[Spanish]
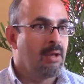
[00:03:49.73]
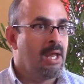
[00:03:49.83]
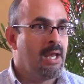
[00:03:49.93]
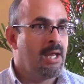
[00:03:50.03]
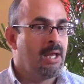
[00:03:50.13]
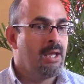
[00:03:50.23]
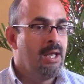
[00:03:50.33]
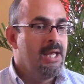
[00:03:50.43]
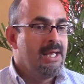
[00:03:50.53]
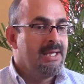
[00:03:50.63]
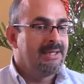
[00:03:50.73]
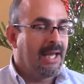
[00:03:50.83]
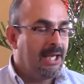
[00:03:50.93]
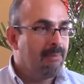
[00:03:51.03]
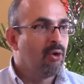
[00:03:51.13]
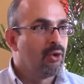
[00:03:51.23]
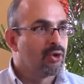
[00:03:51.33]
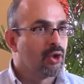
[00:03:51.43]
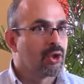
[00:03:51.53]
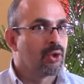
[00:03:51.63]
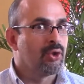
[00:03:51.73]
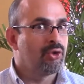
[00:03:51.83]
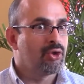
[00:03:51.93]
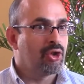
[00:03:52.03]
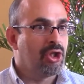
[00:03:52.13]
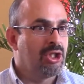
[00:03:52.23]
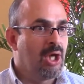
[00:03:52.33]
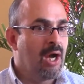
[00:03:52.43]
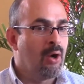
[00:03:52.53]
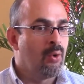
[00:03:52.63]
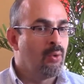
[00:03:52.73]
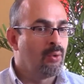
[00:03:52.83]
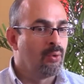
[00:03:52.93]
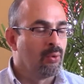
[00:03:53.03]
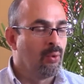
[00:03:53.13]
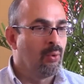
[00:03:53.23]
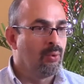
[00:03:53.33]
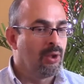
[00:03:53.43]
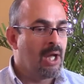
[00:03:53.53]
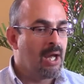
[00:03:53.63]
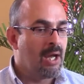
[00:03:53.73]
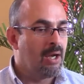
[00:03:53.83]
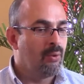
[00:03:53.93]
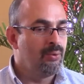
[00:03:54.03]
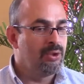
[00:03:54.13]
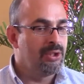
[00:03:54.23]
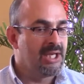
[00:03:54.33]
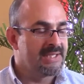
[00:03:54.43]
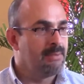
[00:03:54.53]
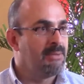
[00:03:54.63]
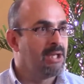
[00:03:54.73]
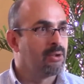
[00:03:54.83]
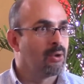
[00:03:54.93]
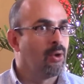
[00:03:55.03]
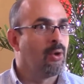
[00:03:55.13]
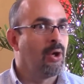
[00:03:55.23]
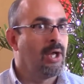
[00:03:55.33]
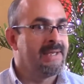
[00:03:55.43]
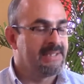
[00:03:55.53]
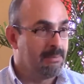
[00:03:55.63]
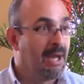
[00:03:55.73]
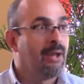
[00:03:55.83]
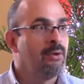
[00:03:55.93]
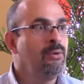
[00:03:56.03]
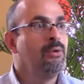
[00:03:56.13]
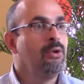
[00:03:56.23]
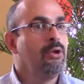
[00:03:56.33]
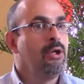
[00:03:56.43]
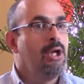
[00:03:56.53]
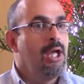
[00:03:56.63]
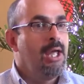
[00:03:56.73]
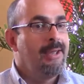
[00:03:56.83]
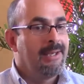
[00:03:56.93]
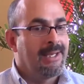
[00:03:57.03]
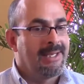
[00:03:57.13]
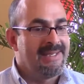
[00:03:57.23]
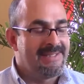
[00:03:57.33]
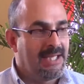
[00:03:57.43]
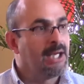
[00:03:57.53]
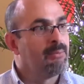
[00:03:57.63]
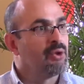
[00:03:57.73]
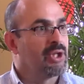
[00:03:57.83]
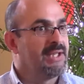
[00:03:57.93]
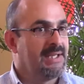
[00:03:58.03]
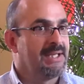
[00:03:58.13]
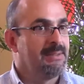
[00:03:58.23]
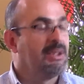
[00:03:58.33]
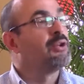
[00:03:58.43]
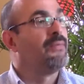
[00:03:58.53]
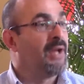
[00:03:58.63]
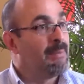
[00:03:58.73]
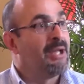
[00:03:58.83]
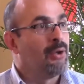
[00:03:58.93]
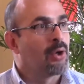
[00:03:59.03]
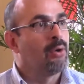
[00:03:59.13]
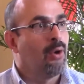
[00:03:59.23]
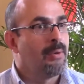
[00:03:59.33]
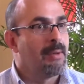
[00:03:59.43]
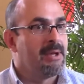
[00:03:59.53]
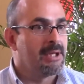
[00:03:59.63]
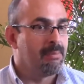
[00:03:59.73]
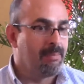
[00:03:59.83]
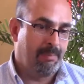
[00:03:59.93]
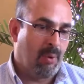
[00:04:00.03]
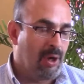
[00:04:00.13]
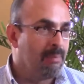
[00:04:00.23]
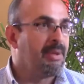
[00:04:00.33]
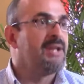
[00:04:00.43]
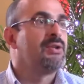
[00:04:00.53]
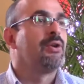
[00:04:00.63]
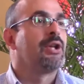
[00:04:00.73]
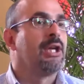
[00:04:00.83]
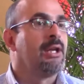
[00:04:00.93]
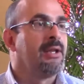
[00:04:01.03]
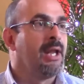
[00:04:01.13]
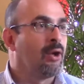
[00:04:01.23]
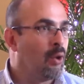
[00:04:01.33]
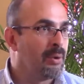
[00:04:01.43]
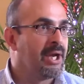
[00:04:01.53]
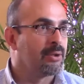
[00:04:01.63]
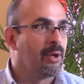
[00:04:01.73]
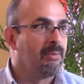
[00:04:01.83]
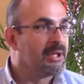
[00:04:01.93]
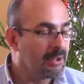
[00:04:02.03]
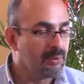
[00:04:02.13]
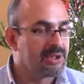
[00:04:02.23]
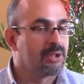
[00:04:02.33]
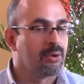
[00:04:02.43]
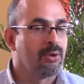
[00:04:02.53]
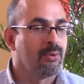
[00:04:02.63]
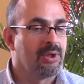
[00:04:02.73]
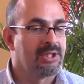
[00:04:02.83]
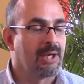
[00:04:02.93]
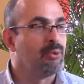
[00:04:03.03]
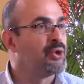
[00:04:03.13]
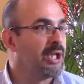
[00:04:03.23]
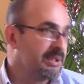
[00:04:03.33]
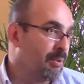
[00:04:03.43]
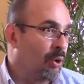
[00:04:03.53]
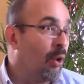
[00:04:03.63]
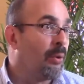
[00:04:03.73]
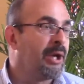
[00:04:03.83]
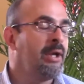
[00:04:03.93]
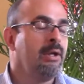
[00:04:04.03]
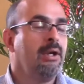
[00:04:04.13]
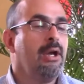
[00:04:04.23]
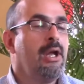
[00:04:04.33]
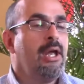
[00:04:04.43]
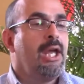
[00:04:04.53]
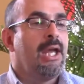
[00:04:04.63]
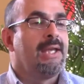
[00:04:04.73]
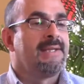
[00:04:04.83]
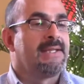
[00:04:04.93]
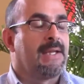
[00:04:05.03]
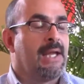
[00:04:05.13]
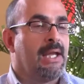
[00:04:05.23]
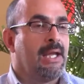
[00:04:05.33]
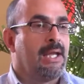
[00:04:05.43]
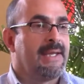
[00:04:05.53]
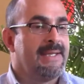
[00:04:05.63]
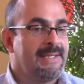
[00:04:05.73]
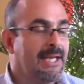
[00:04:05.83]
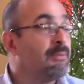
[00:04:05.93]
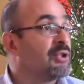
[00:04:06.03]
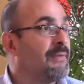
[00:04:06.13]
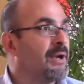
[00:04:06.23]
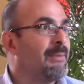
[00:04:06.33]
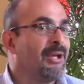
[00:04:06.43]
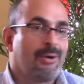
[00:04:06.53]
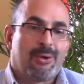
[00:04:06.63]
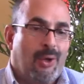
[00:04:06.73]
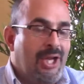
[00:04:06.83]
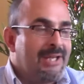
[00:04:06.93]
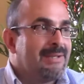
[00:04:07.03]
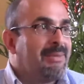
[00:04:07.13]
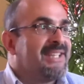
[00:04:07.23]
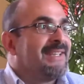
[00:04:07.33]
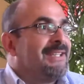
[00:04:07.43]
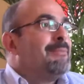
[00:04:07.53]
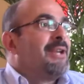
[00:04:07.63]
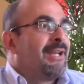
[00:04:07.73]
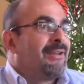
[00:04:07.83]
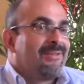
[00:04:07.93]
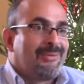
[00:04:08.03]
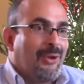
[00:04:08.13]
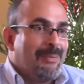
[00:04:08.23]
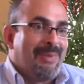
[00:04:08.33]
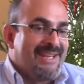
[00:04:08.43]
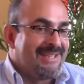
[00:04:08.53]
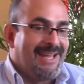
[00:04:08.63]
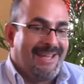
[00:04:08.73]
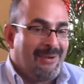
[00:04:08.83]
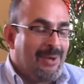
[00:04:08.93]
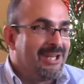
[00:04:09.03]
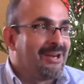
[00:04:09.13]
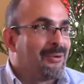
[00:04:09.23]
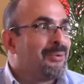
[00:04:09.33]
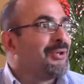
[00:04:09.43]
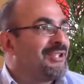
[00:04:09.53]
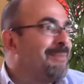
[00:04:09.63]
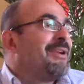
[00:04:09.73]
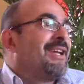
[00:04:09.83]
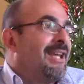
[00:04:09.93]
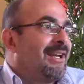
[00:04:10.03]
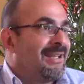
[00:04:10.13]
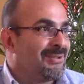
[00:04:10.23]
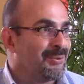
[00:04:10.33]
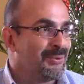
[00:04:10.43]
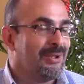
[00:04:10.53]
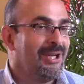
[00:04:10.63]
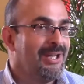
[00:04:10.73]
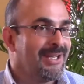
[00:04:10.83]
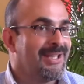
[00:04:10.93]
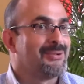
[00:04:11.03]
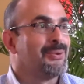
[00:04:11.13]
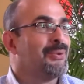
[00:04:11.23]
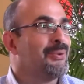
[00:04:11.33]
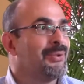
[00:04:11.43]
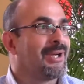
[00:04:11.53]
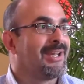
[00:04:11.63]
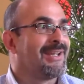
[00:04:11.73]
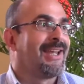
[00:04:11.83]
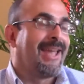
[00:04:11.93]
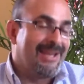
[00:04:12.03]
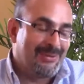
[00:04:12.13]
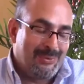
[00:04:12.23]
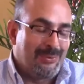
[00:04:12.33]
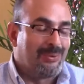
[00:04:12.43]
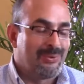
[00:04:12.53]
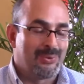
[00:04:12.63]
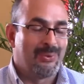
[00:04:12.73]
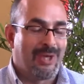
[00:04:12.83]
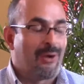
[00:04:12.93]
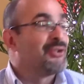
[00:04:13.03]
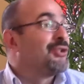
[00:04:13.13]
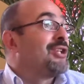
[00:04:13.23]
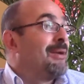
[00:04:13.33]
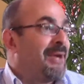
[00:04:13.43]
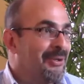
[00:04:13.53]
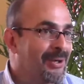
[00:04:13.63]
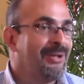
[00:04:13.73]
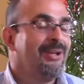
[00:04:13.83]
Eh, tenemos nosotros ya un, yacimiento estimado. Quisiéramos que ese yacimiento fuera mayor, obviamente por el precio del, cobre actualmente. Nuestro, nuestra búsqueda es por cobre. Este, quisiéramos que fuera mayor, todas las empresas siempre, toda empresa en cualquier rubro siempre quiere que su, que su, negocio sea mayor.